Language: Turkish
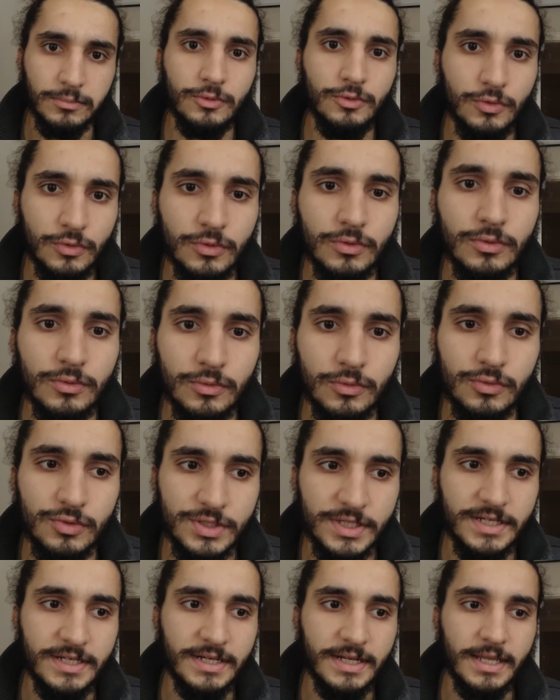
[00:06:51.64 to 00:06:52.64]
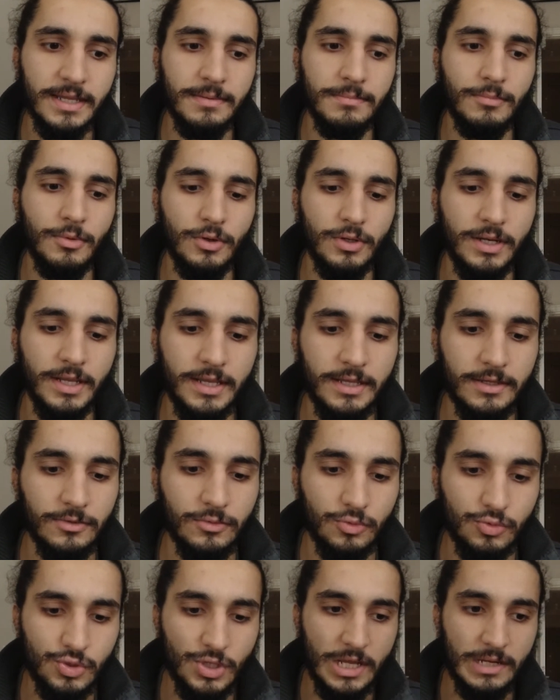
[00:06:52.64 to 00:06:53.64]
Bunun üzerine böyle
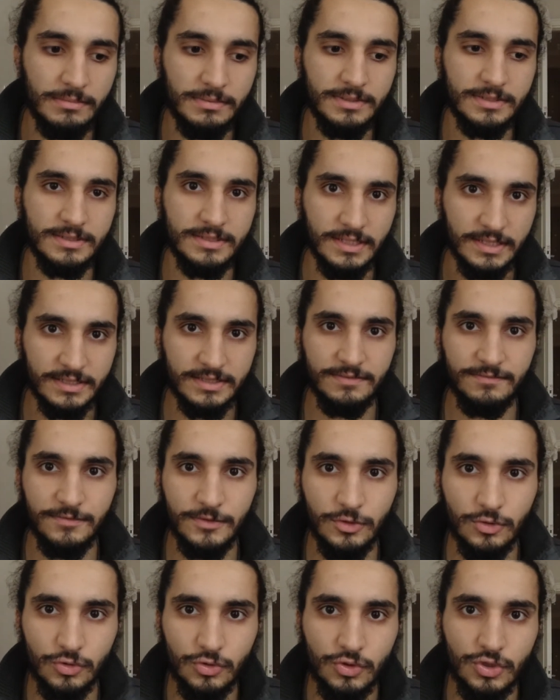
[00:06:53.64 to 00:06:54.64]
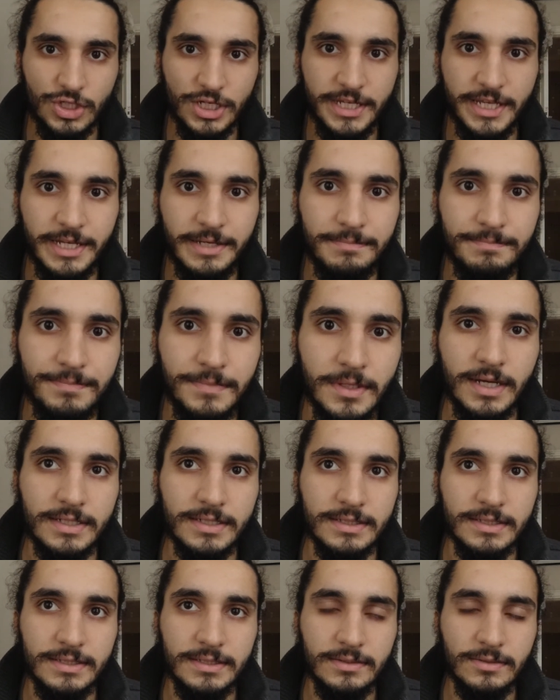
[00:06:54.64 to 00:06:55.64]
güzel bir tanıtım videosu çekelim.
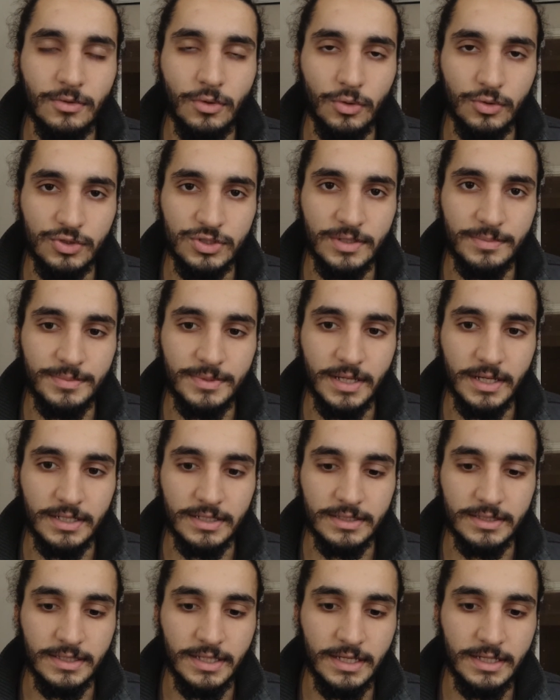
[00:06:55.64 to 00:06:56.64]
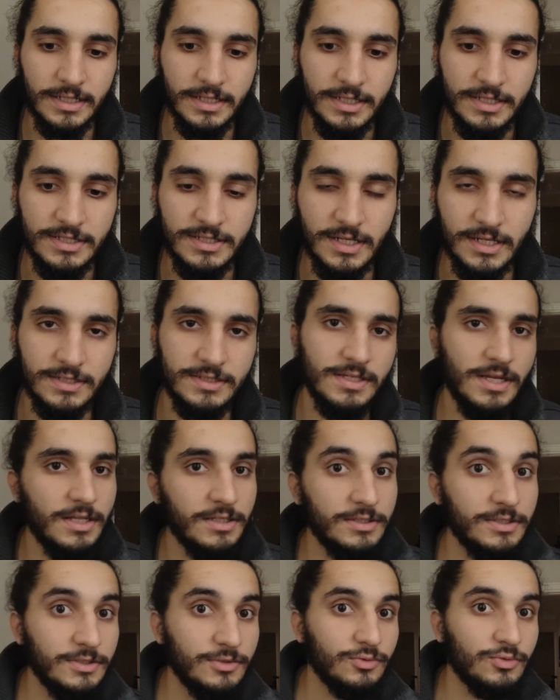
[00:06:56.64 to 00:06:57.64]
Kanalın konsepti hakkında, insan
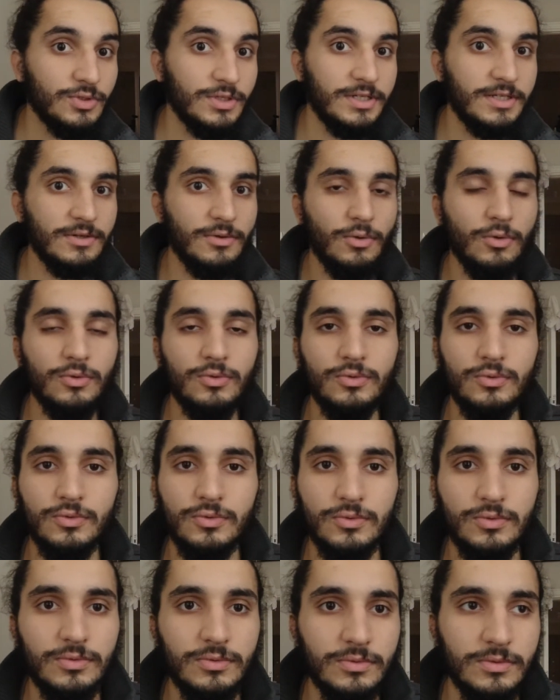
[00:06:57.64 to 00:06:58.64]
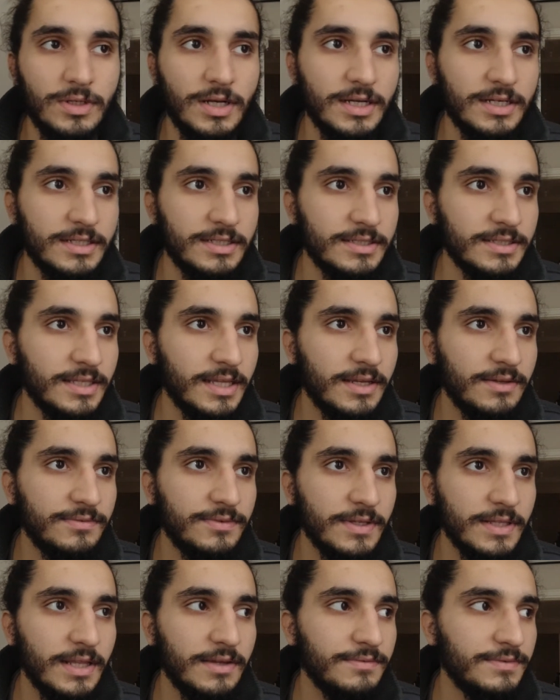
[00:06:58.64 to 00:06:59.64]
sağlığı üzerine olduğu hakkında
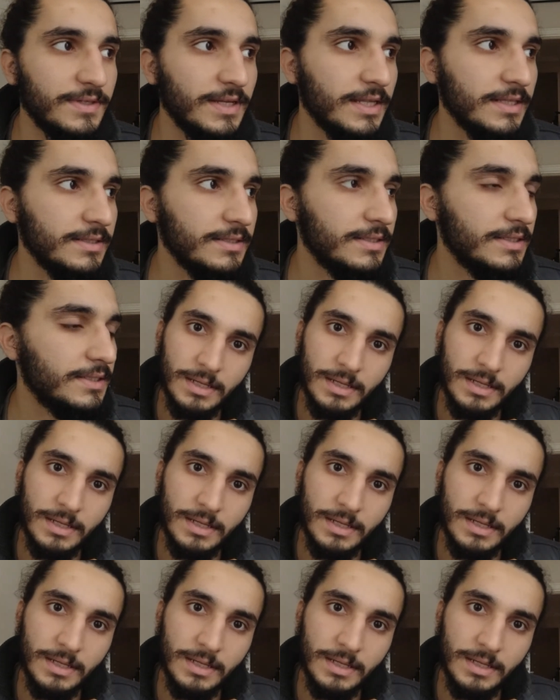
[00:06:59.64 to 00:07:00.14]
falan filan.